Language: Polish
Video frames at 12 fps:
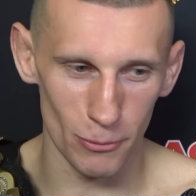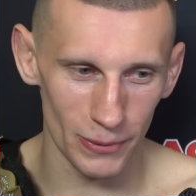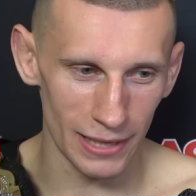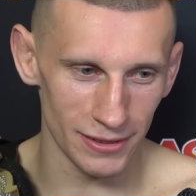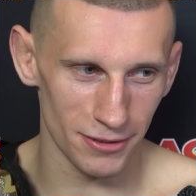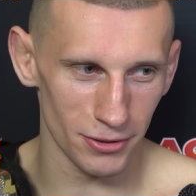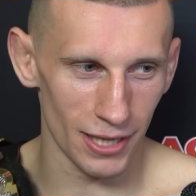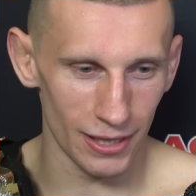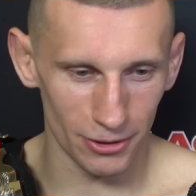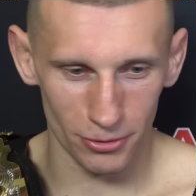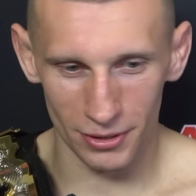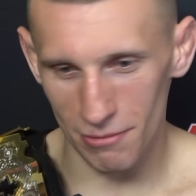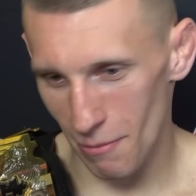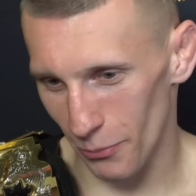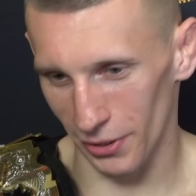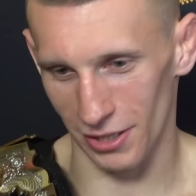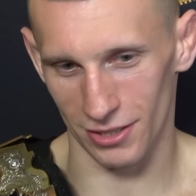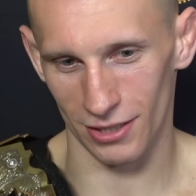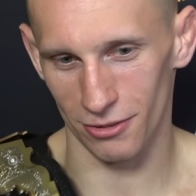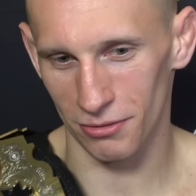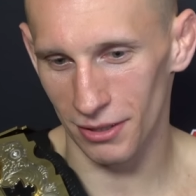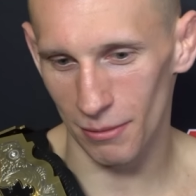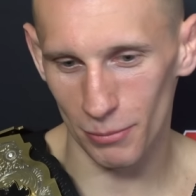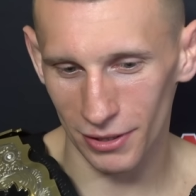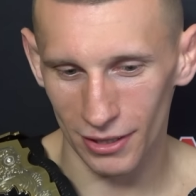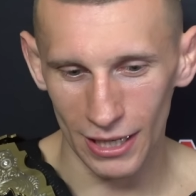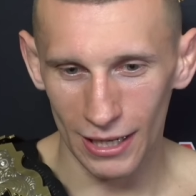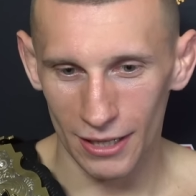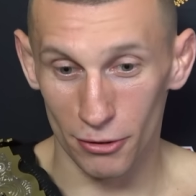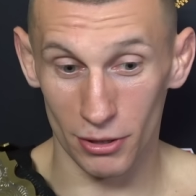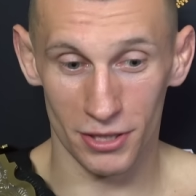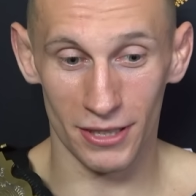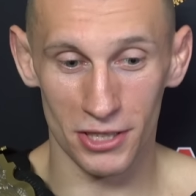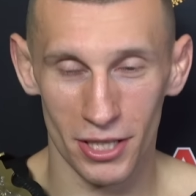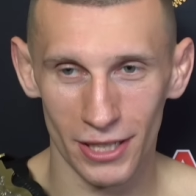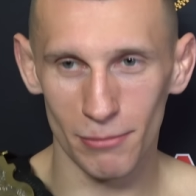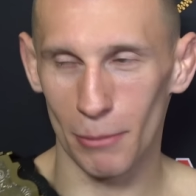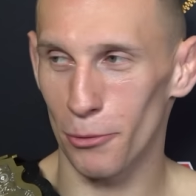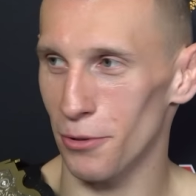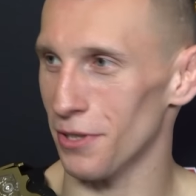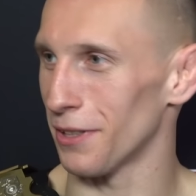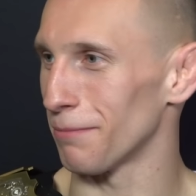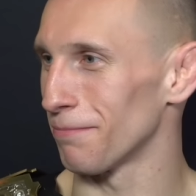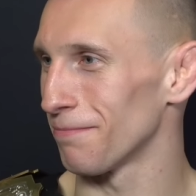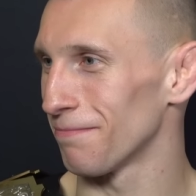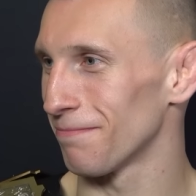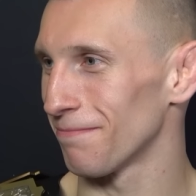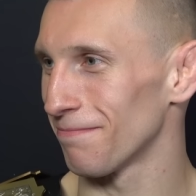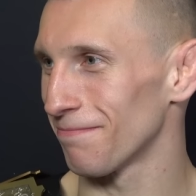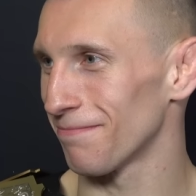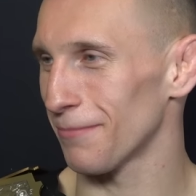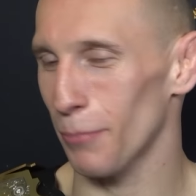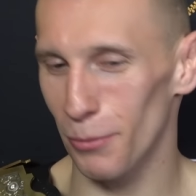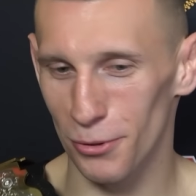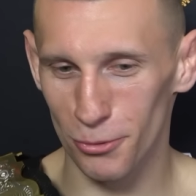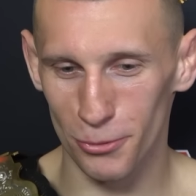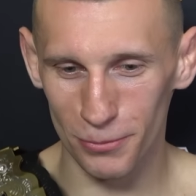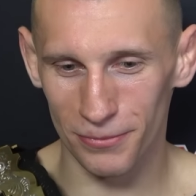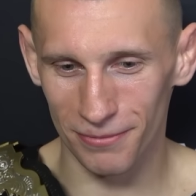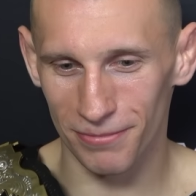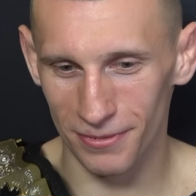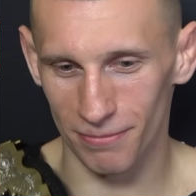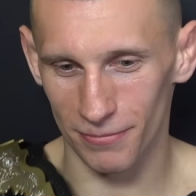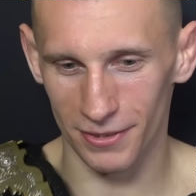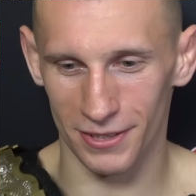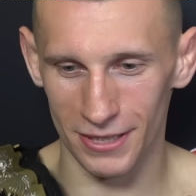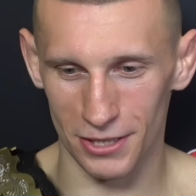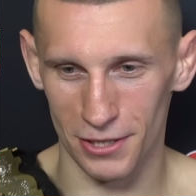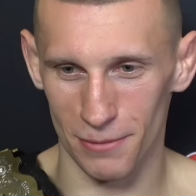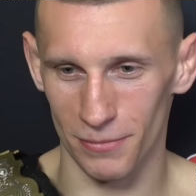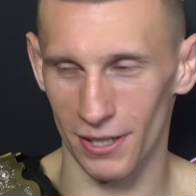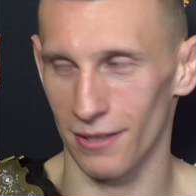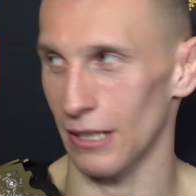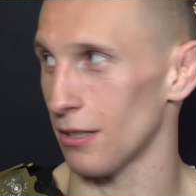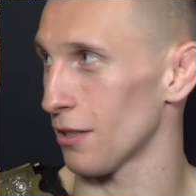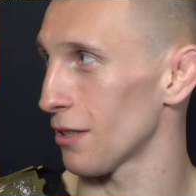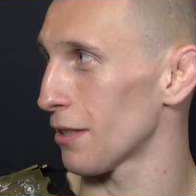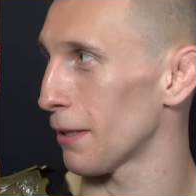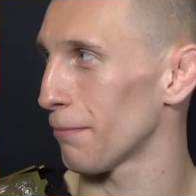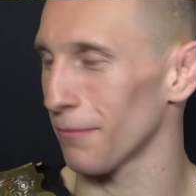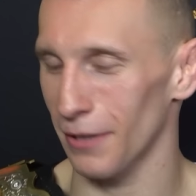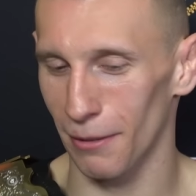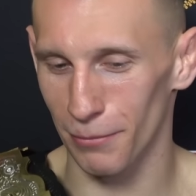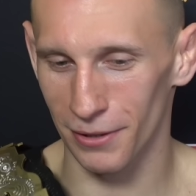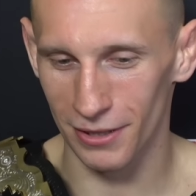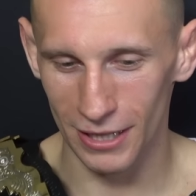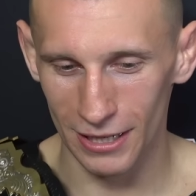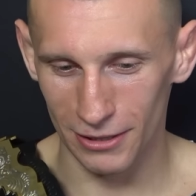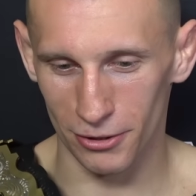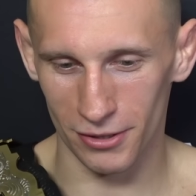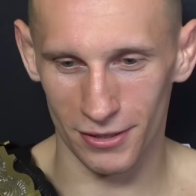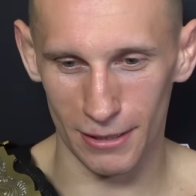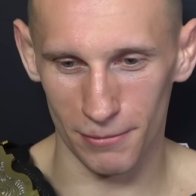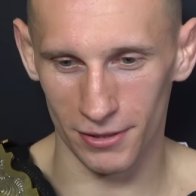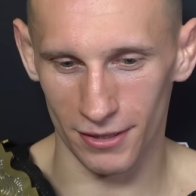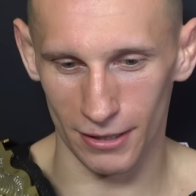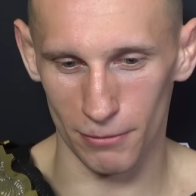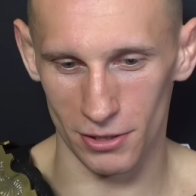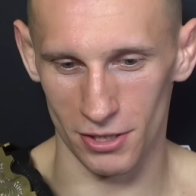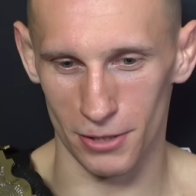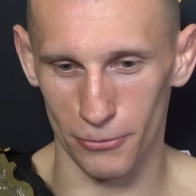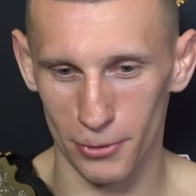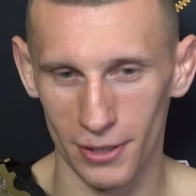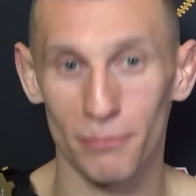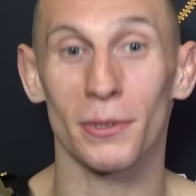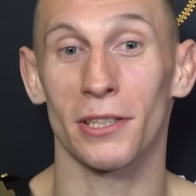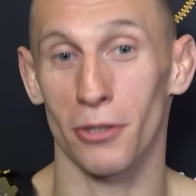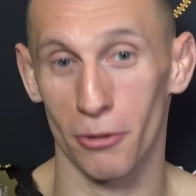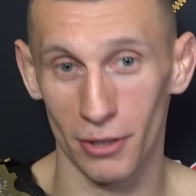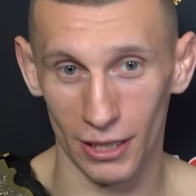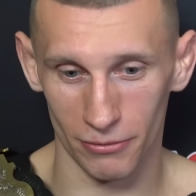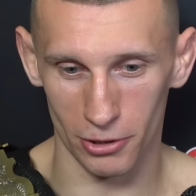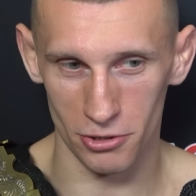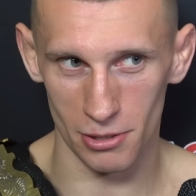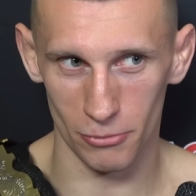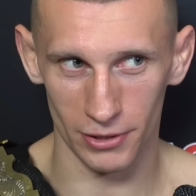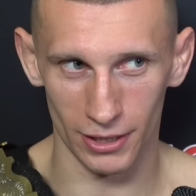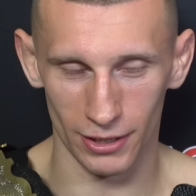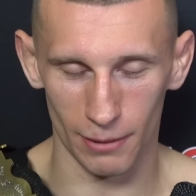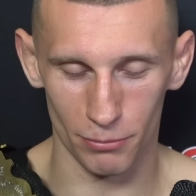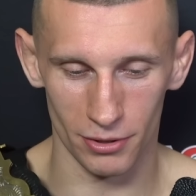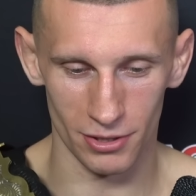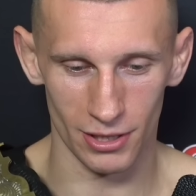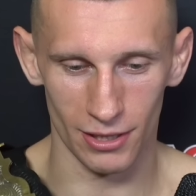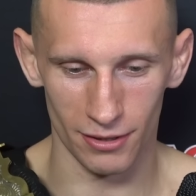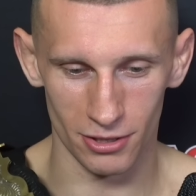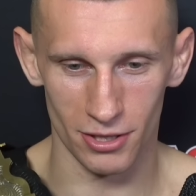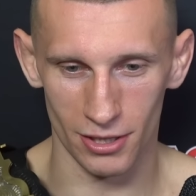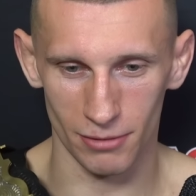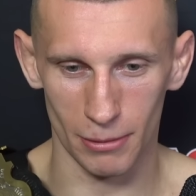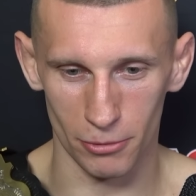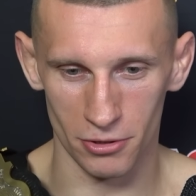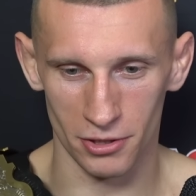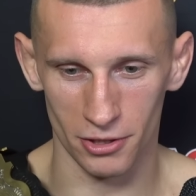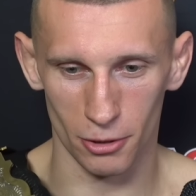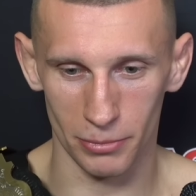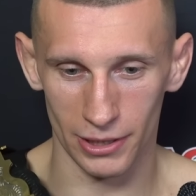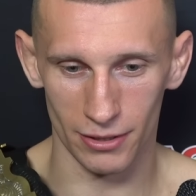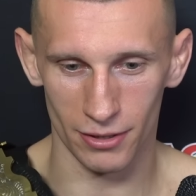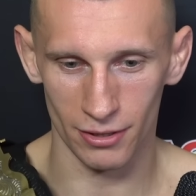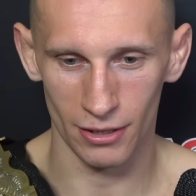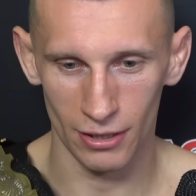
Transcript: o plany, co dalej, to nie mam pojęcia. No jakby, słuchajcie, za cztery dni mam urodziny. Po prostu chcę się tym teraz nacieszyć, nie? Jakby to jest dla mnie teraz najważniejsze. W ogóle w przedsionku jak wychodziłem, mówię tak, ja pierdzielę, za cztery dni mam rodziny, Robert,